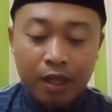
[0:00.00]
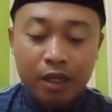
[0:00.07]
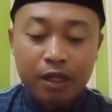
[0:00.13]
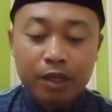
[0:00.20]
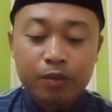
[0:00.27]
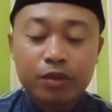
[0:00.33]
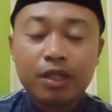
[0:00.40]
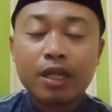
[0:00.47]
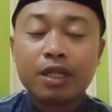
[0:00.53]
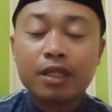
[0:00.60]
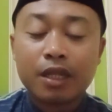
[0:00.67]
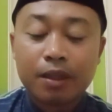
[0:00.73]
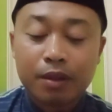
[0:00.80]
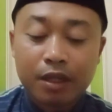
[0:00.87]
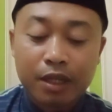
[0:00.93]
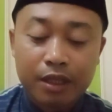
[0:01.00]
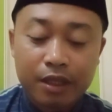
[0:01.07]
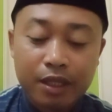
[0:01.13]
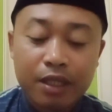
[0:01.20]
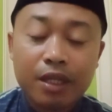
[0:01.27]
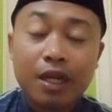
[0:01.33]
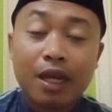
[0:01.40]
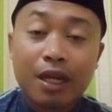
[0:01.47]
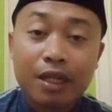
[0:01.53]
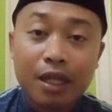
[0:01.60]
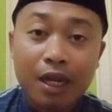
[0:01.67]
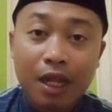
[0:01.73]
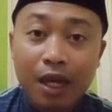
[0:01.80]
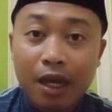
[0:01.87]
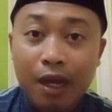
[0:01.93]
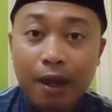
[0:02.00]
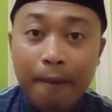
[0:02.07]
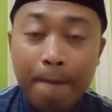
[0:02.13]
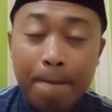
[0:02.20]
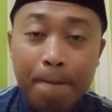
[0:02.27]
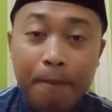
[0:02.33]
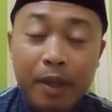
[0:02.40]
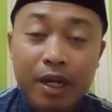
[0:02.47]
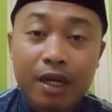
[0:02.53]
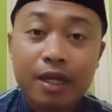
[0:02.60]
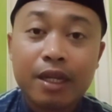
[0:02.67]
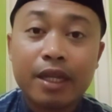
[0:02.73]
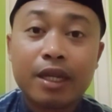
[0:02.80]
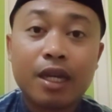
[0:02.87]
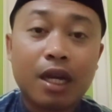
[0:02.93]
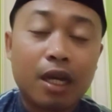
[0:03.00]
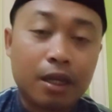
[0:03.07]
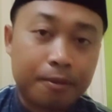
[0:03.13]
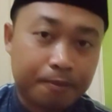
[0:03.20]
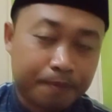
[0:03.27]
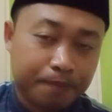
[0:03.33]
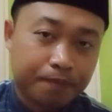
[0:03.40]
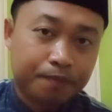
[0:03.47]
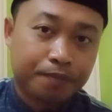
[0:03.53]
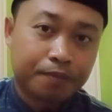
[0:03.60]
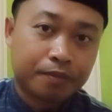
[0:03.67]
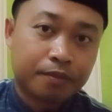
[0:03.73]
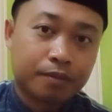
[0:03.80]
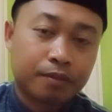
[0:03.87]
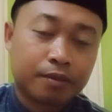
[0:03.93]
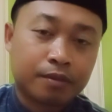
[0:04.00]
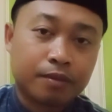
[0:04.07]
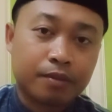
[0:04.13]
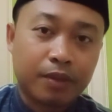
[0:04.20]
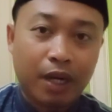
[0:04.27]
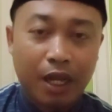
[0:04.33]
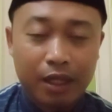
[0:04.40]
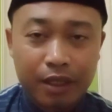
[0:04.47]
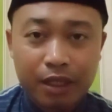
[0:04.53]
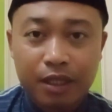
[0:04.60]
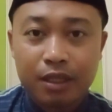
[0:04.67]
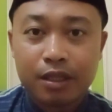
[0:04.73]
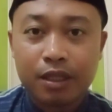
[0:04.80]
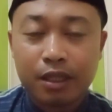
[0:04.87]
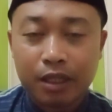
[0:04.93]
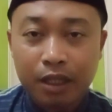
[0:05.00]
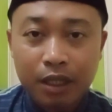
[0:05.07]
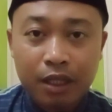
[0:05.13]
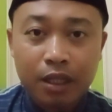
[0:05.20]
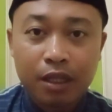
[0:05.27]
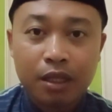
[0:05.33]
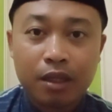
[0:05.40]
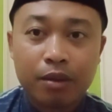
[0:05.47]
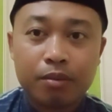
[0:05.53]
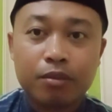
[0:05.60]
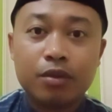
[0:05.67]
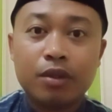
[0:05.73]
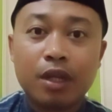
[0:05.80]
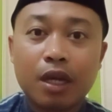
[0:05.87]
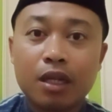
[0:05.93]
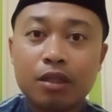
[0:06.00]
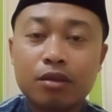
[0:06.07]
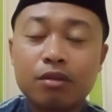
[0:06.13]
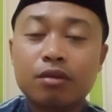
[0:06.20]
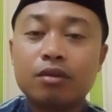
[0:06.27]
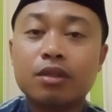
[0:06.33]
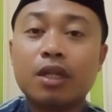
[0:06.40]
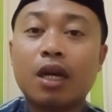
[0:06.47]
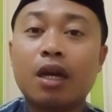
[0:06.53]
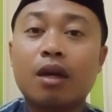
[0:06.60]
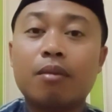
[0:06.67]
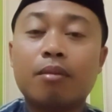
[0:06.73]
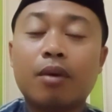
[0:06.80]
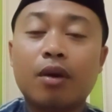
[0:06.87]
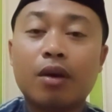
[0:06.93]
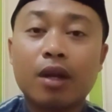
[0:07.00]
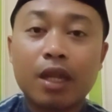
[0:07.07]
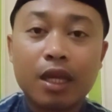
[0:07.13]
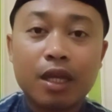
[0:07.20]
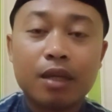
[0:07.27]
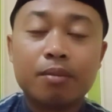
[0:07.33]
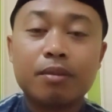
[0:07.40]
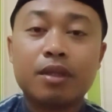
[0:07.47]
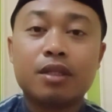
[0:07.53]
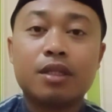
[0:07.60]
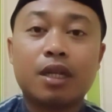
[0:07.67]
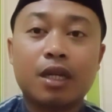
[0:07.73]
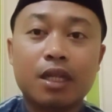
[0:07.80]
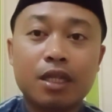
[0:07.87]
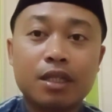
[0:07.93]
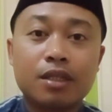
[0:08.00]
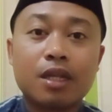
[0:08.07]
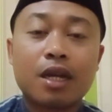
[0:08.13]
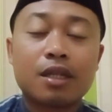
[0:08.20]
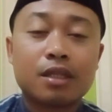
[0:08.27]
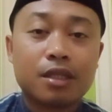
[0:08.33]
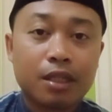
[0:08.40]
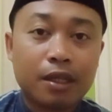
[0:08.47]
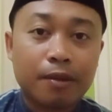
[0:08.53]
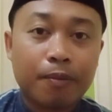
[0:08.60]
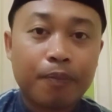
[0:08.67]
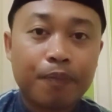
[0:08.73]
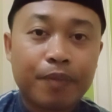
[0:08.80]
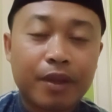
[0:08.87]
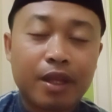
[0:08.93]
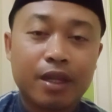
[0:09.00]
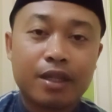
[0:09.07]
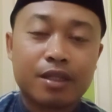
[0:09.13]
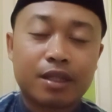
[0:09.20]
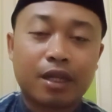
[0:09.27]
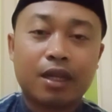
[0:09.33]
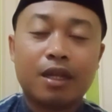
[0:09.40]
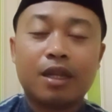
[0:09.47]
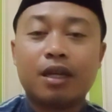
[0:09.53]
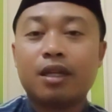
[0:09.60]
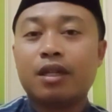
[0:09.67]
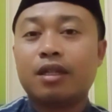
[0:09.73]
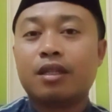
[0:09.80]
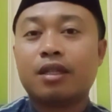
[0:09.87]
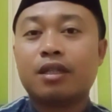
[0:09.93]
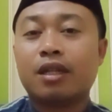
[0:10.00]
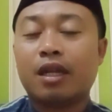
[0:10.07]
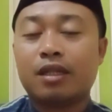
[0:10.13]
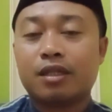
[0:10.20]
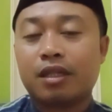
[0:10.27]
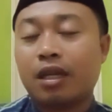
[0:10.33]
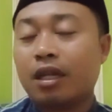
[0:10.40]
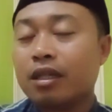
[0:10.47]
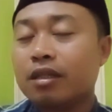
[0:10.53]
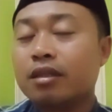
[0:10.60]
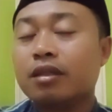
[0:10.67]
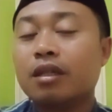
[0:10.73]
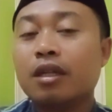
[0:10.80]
Kemudian yang ketiga adalah merdeka. Berarti di sini budak itu tidak boleh menjadi saksi. Sekali lagi kita jelaskan,